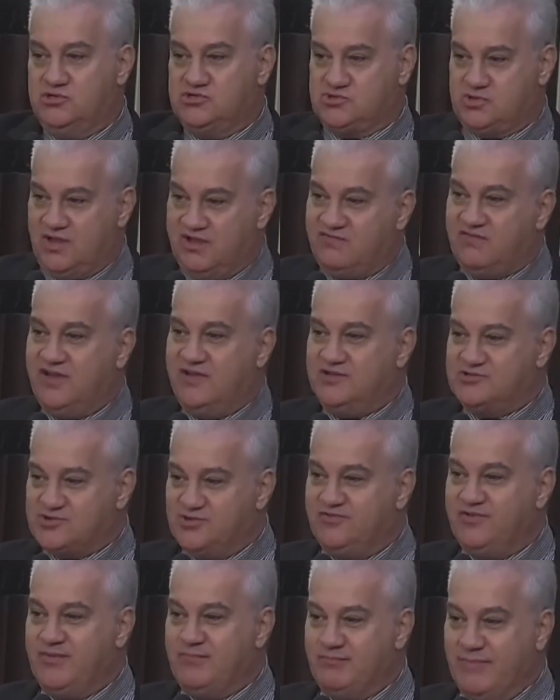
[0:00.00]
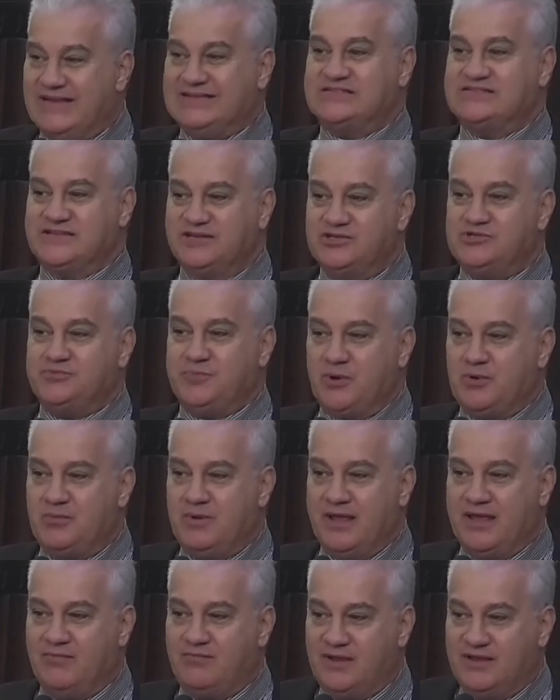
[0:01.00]
Isso aí vai resolver bastante
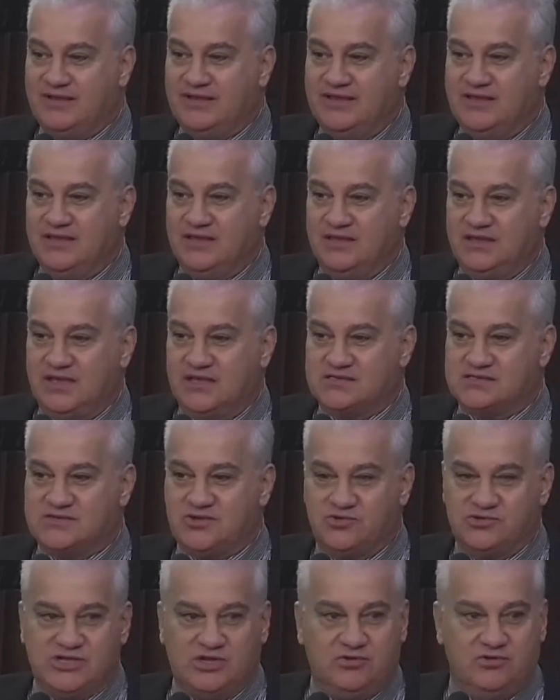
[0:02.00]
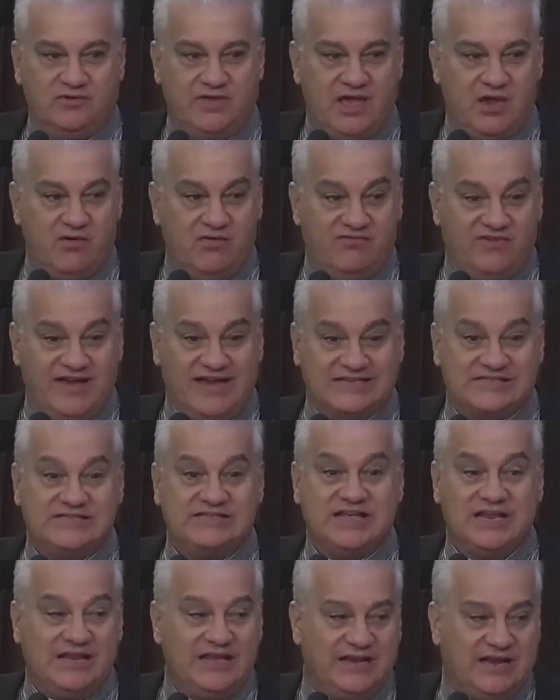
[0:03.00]
problema em questão de aluguel e vai
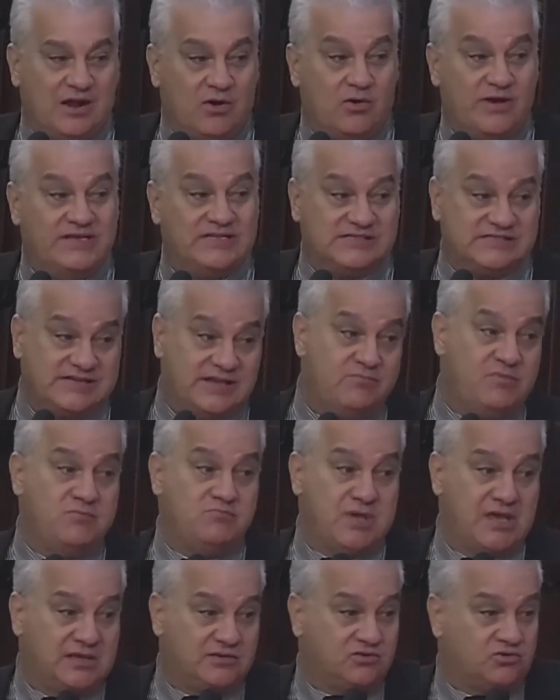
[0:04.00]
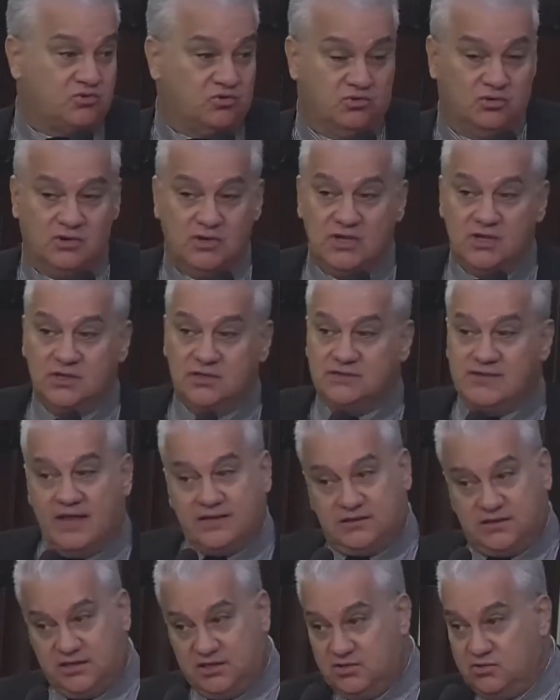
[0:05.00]
acelerar o recebimento
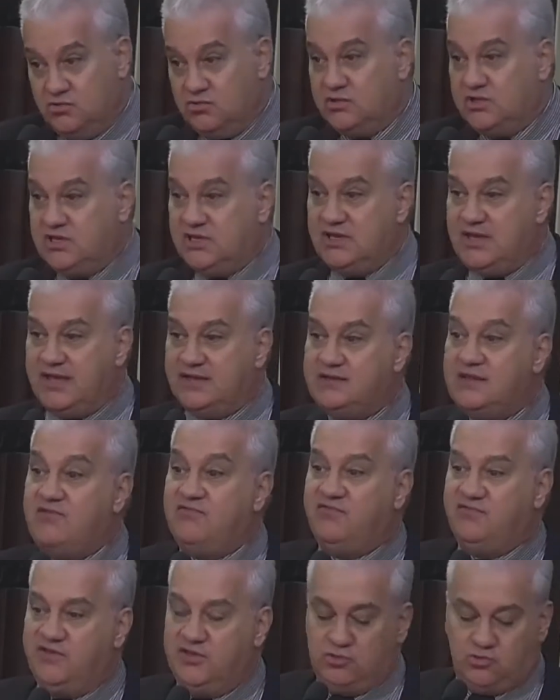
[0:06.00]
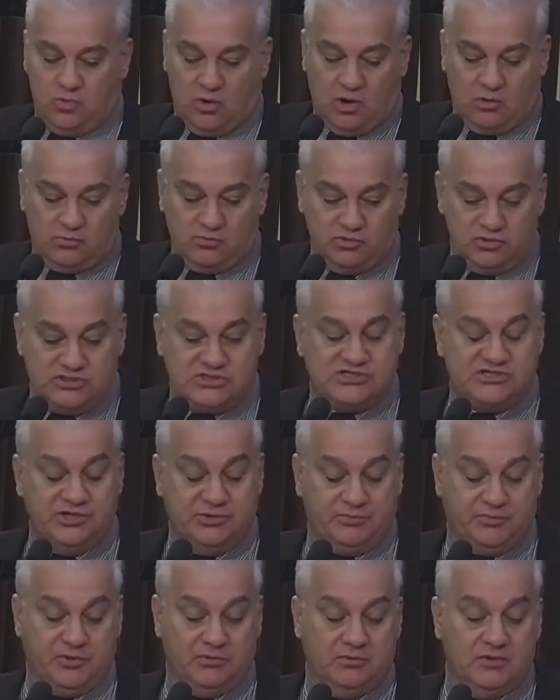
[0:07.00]
daquilo que é devido ao
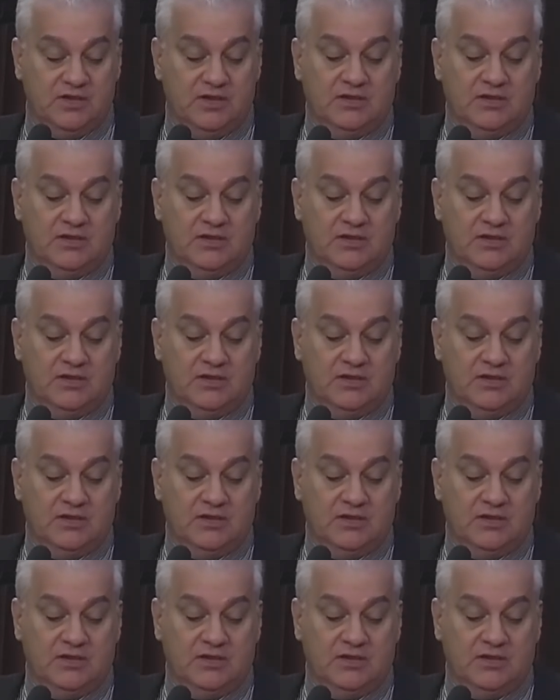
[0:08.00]
município.